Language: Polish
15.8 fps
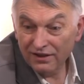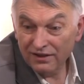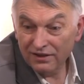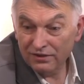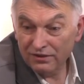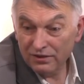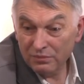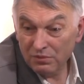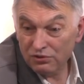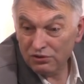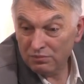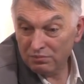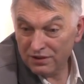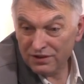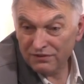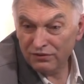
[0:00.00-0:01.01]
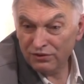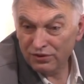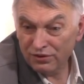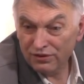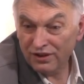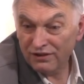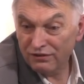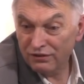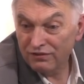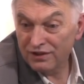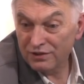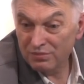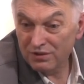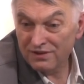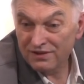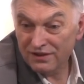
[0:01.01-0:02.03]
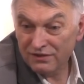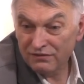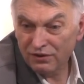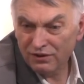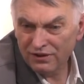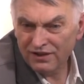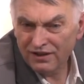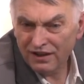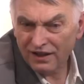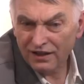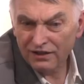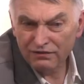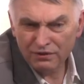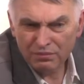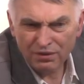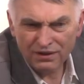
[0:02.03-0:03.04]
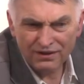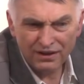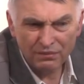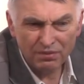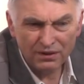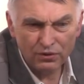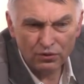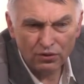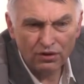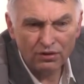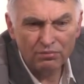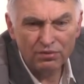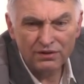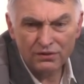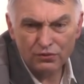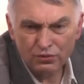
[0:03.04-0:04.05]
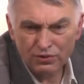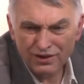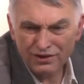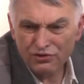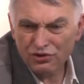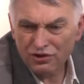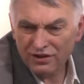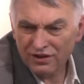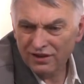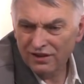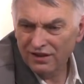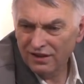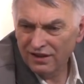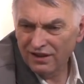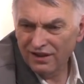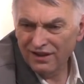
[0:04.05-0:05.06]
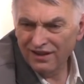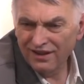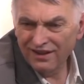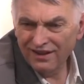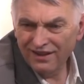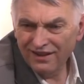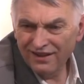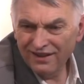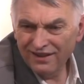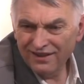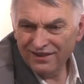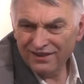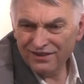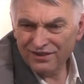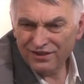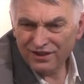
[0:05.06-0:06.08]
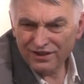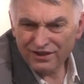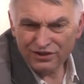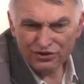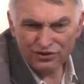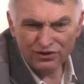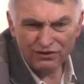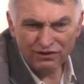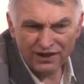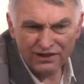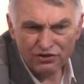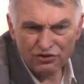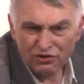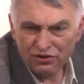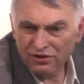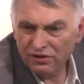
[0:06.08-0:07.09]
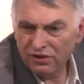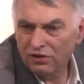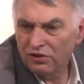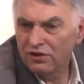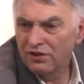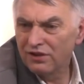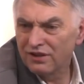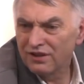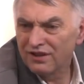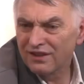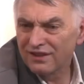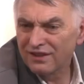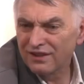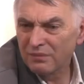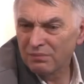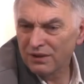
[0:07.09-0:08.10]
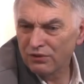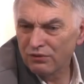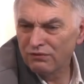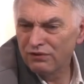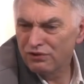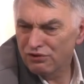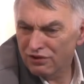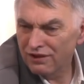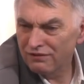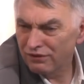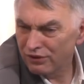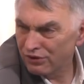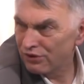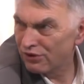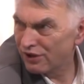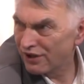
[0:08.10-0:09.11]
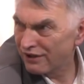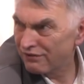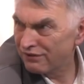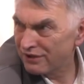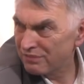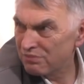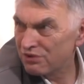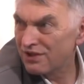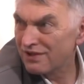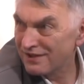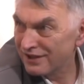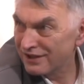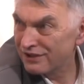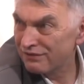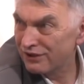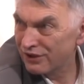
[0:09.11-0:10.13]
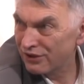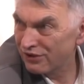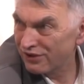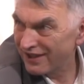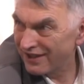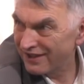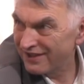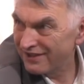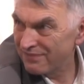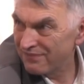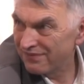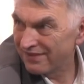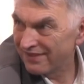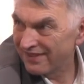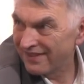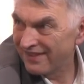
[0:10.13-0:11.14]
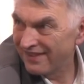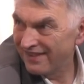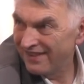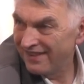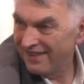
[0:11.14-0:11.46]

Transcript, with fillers: no nie może pan sfotografować bez zezwolenia, ale wie pan, ja panu obiecuję, że za jakieś 2-3 tygodnie ja panu wyślę fotografie przez nas wykonane Mhm.